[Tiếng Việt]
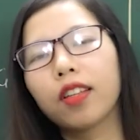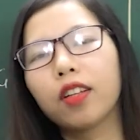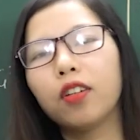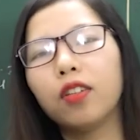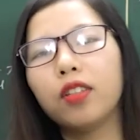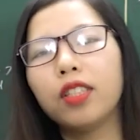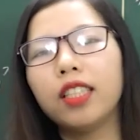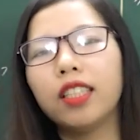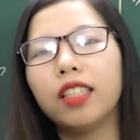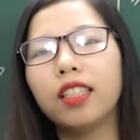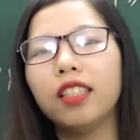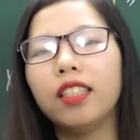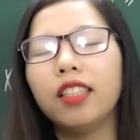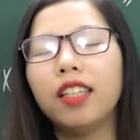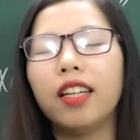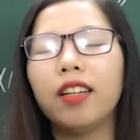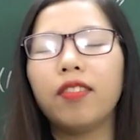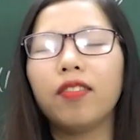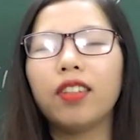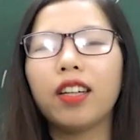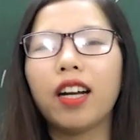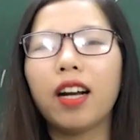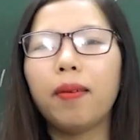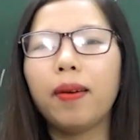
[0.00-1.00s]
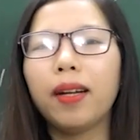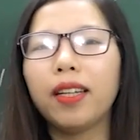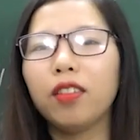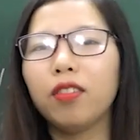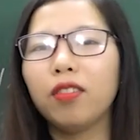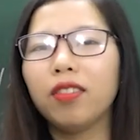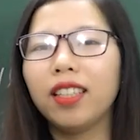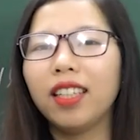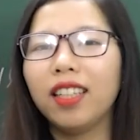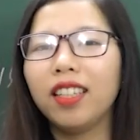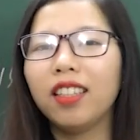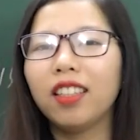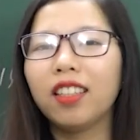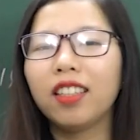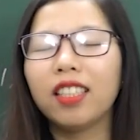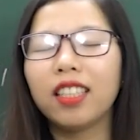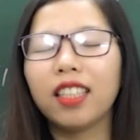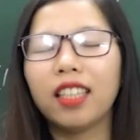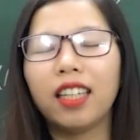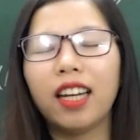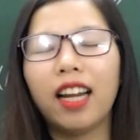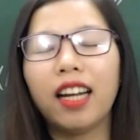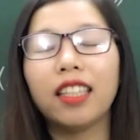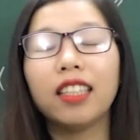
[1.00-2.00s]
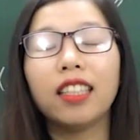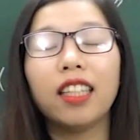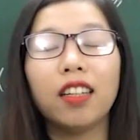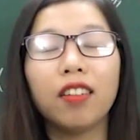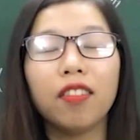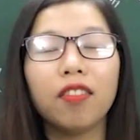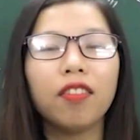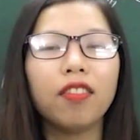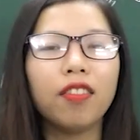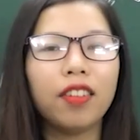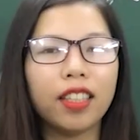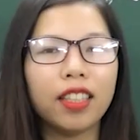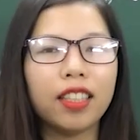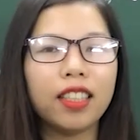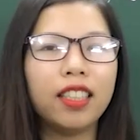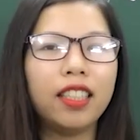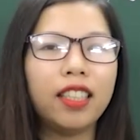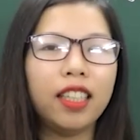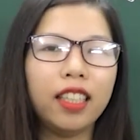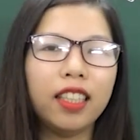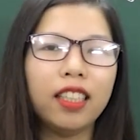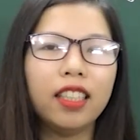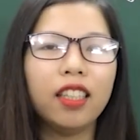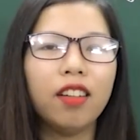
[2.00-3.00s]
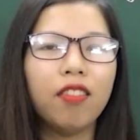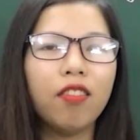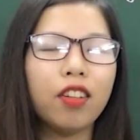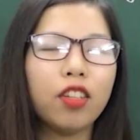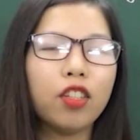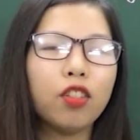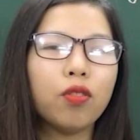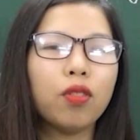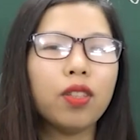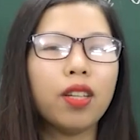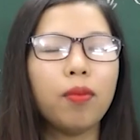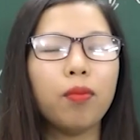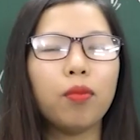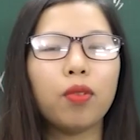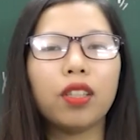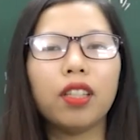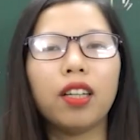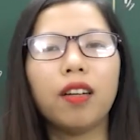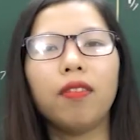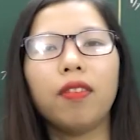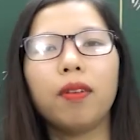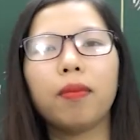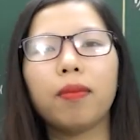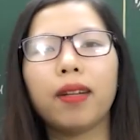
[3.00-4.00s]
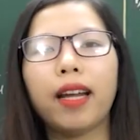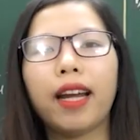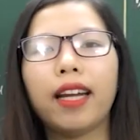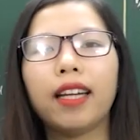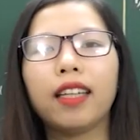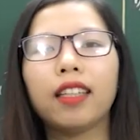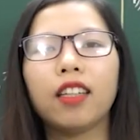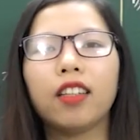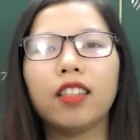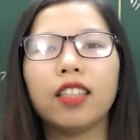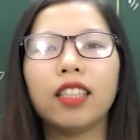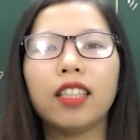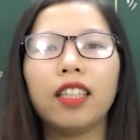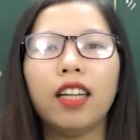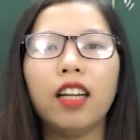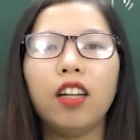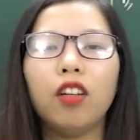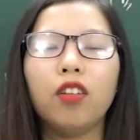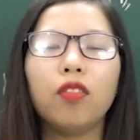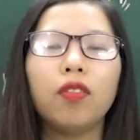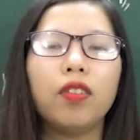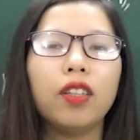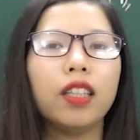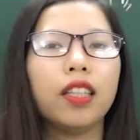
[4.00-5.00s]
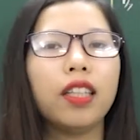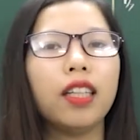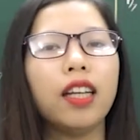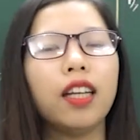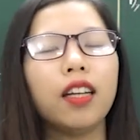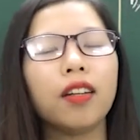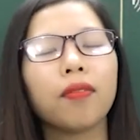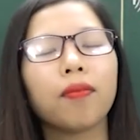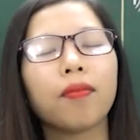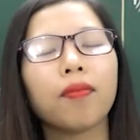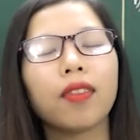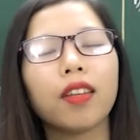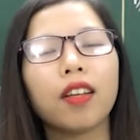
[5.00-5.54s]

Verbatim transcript: Cô chỉ đưa đến với các bạn thông tin đó chính là nhân vật chính, nhân vật trung tâm của tác phẩm này đó chính là Lục Vân Tiên.